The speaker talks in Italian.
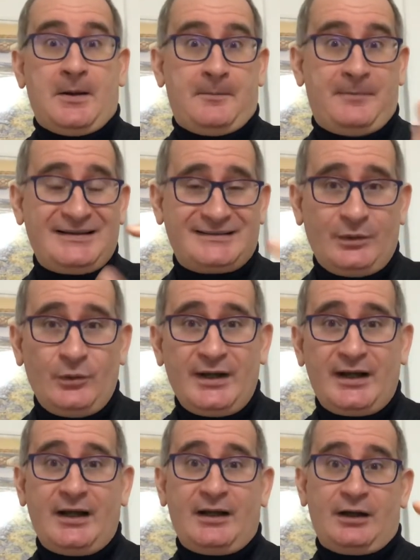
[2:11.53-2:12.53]
Per
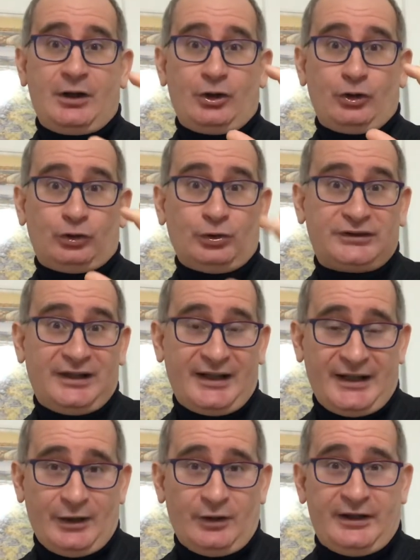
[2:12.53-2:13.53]
seguire tutte le
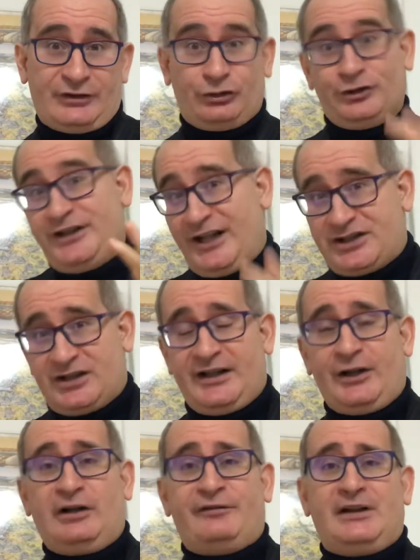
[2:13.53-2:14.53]
regole, che sono 10, le
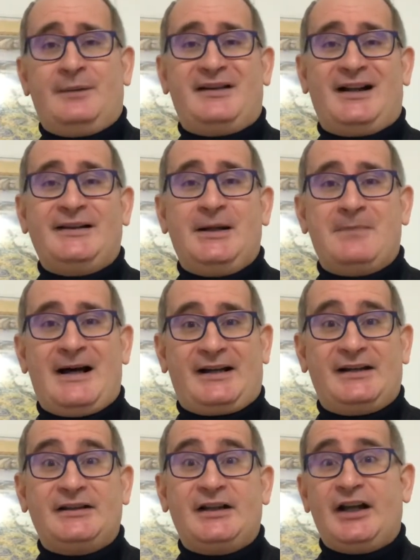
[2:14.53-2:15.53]
regole fondamentali del
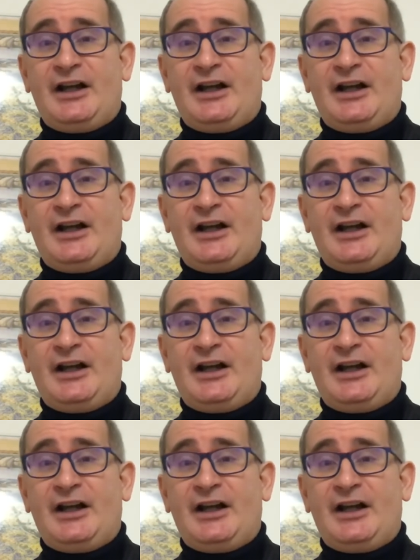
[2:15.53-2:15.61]
marketing,